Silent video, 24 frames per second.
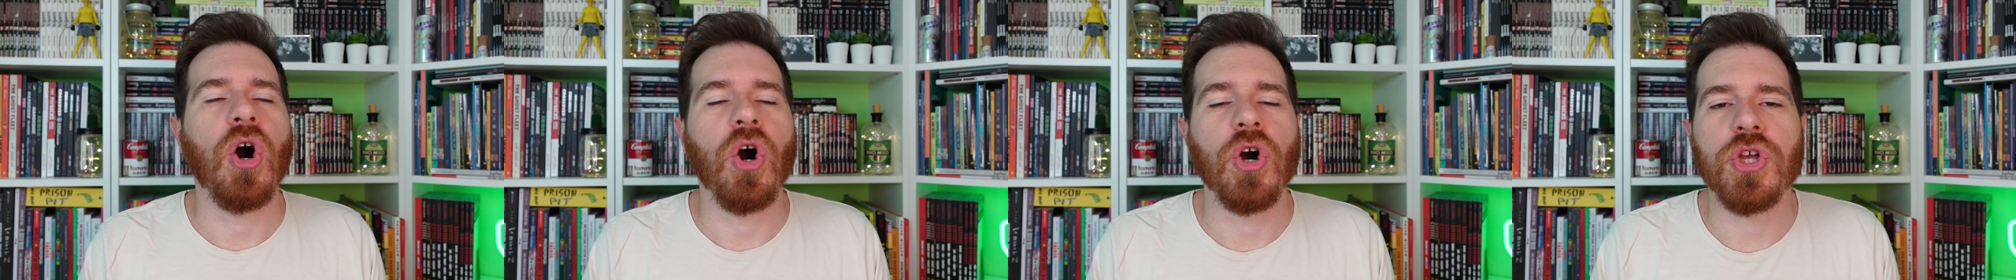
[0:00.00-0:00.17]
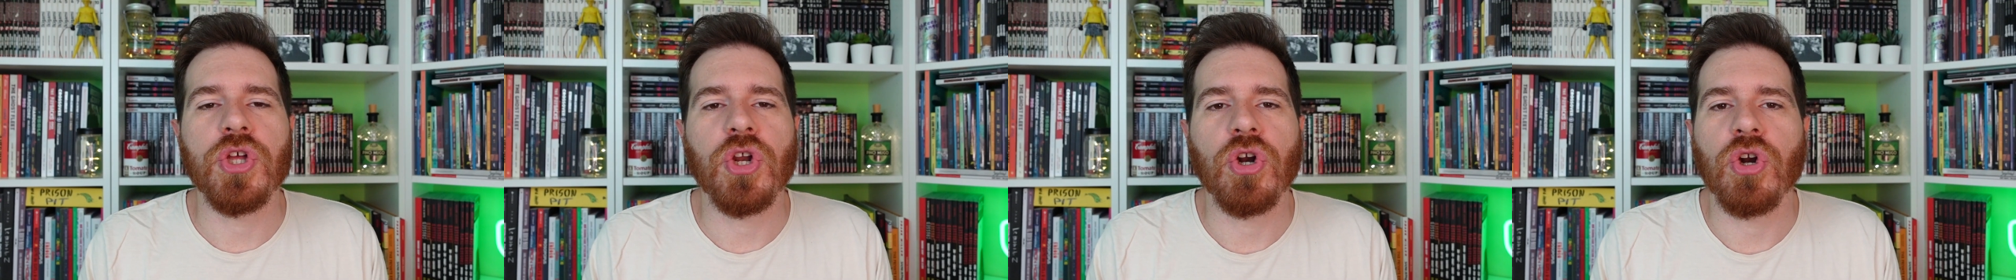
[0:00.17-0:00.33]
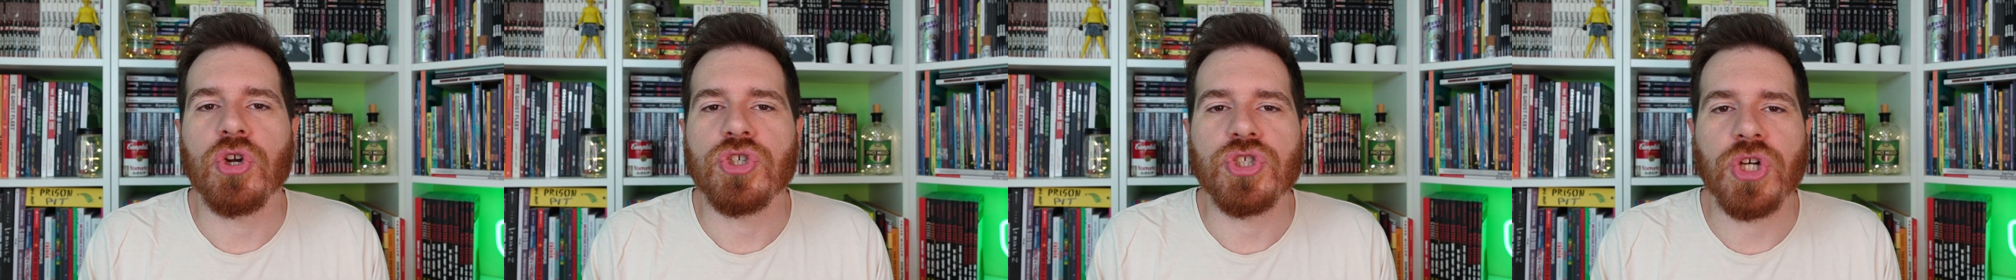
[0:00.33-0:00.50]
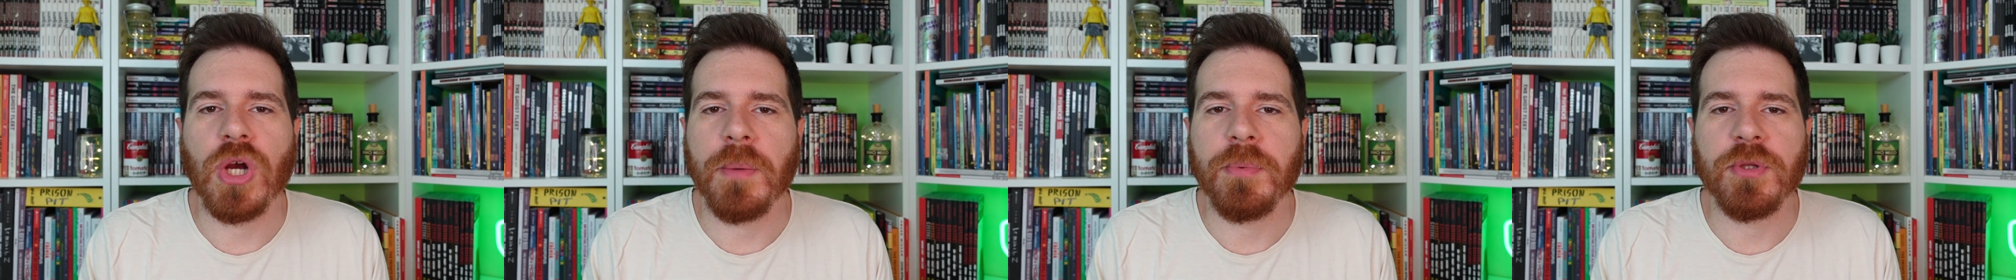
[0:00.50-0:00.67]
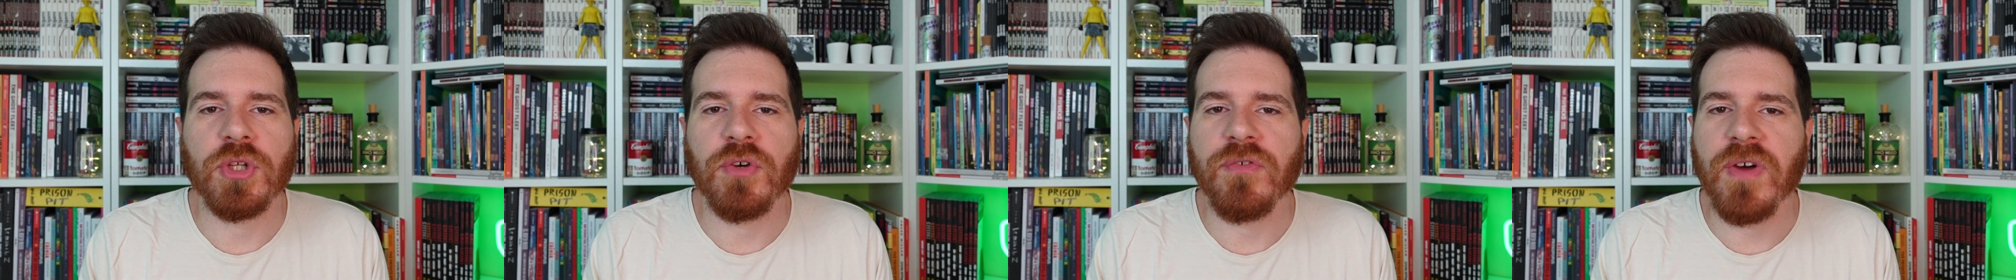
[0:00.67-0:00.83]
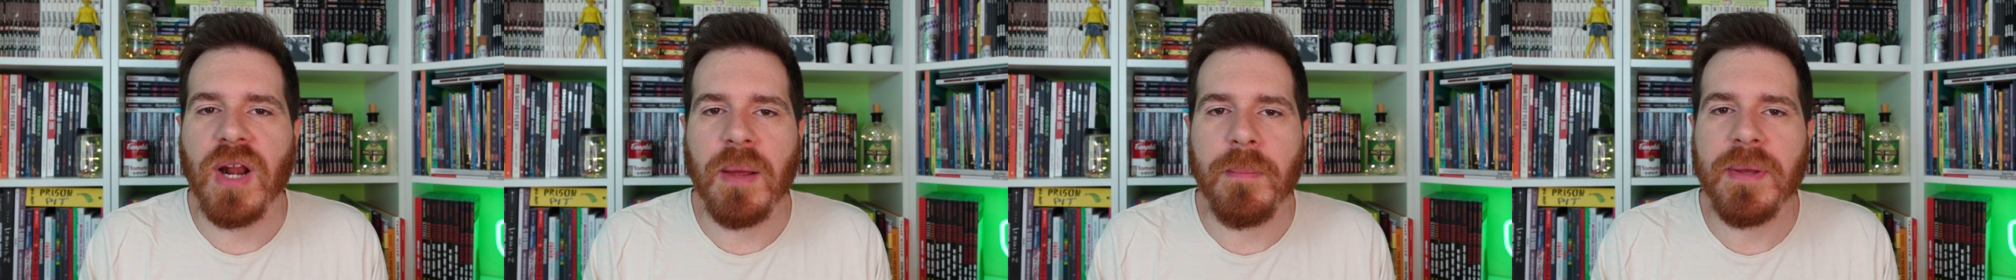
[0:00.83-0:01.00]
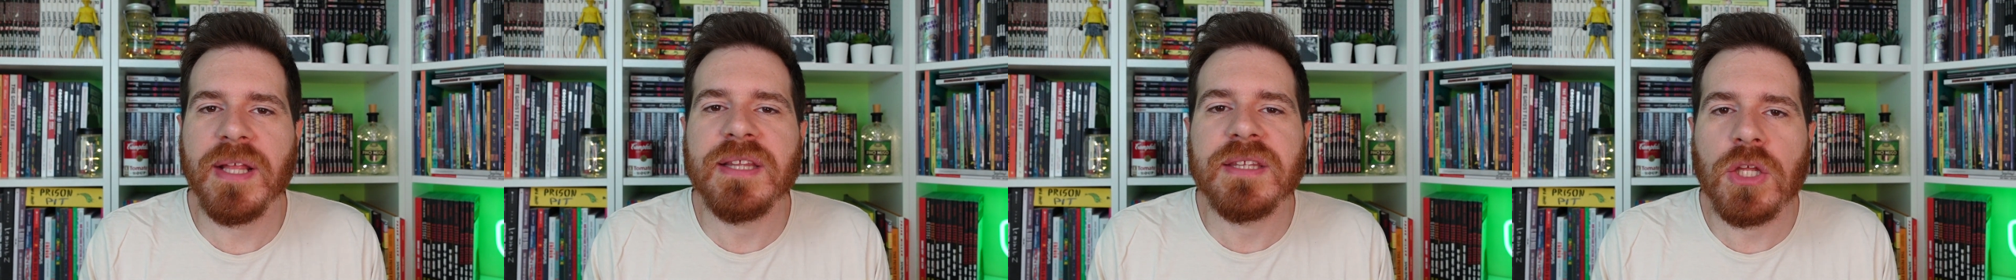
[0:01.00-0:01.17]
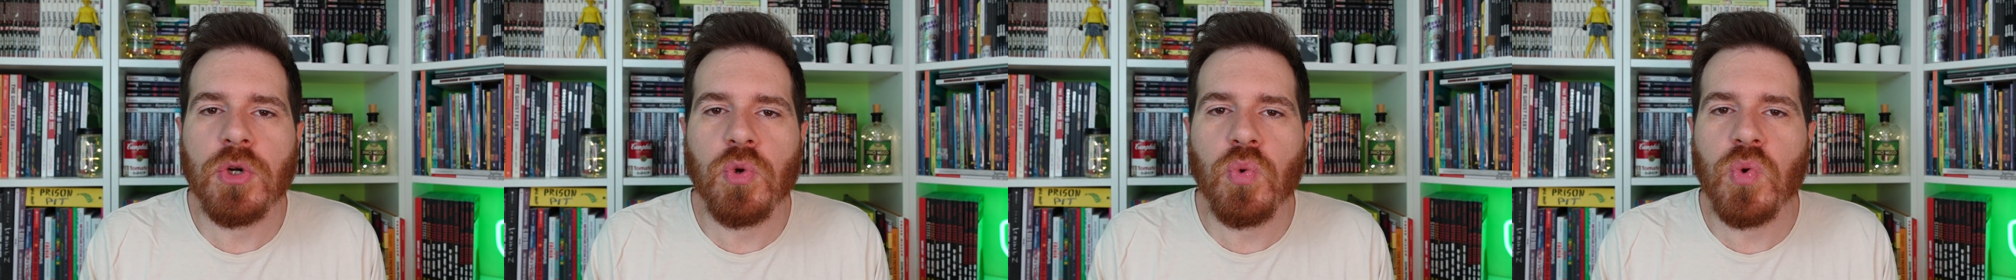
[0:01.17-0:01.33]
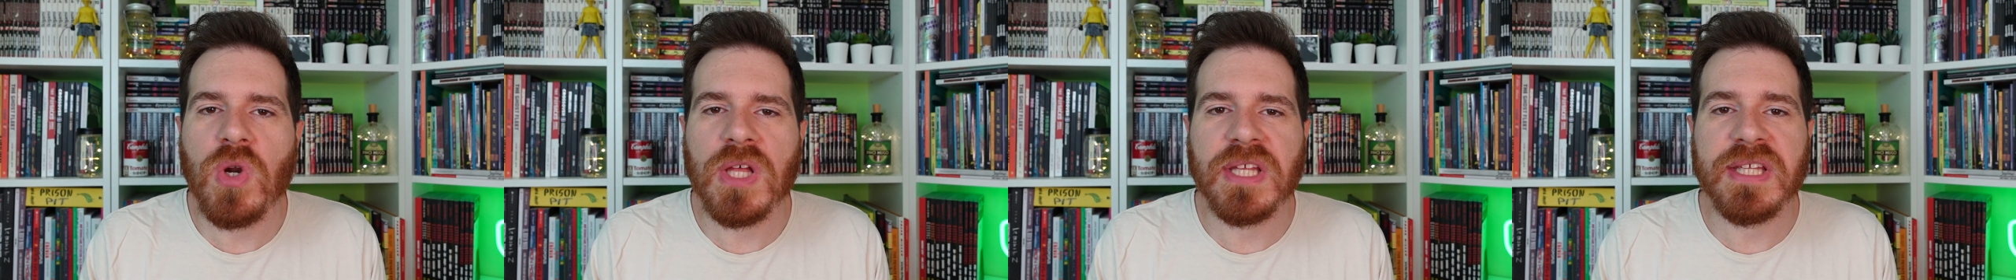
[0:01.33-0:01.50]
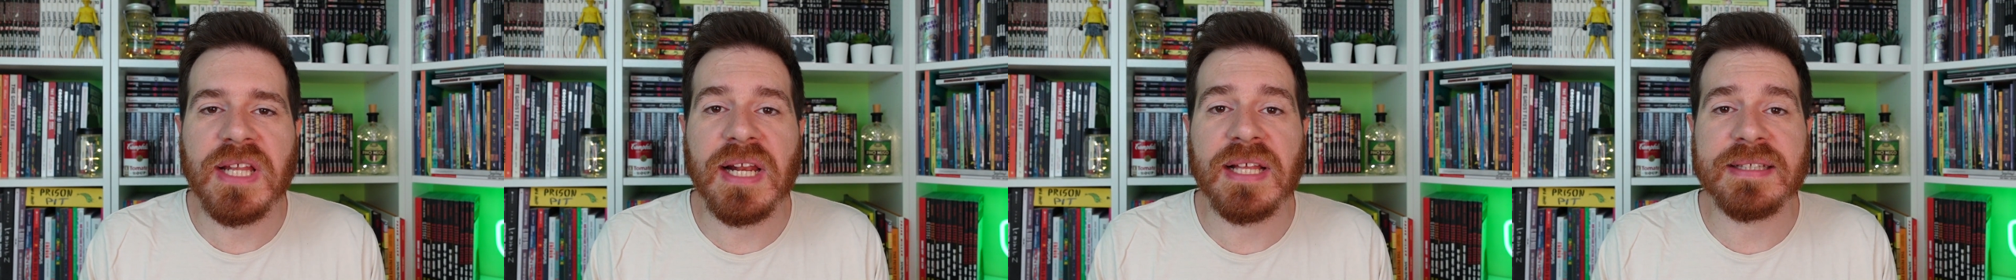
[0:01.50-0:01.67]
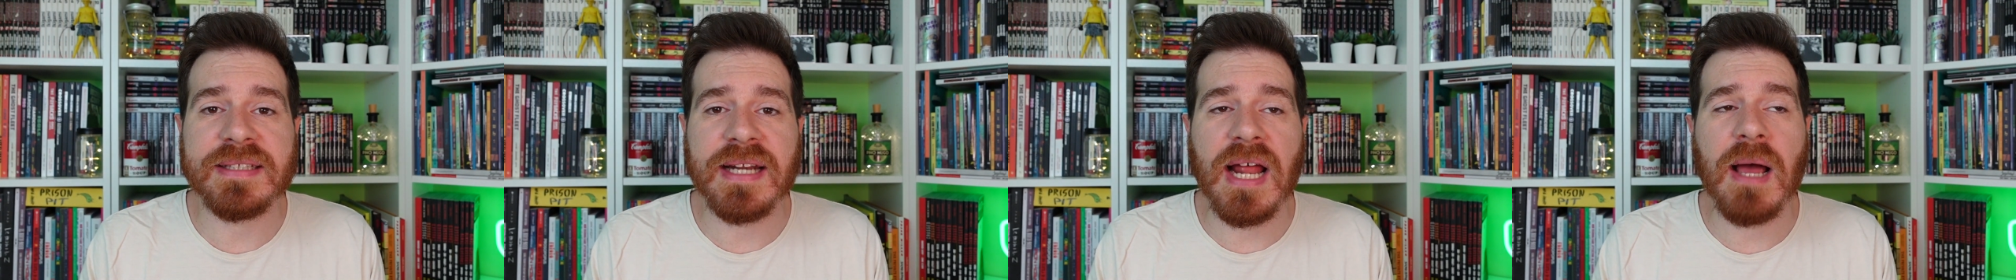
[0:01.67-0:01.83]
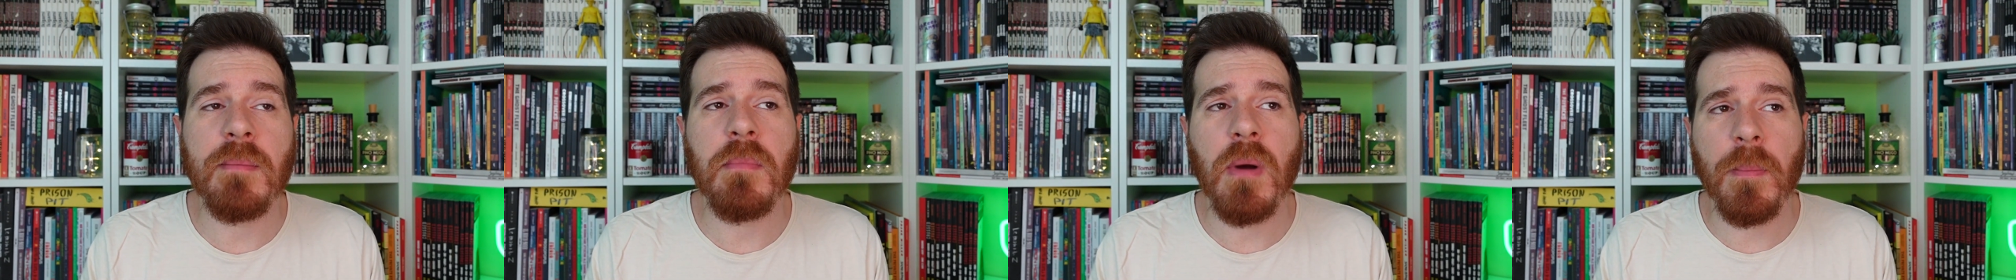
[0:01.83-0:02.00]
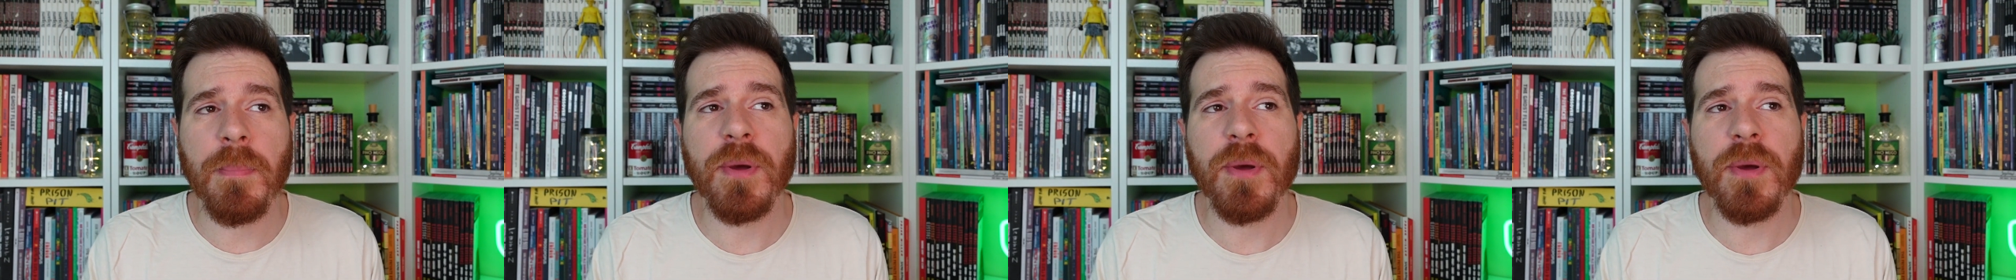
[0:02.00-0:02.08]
Oh, io non ci ho capito veramente nulla della trama,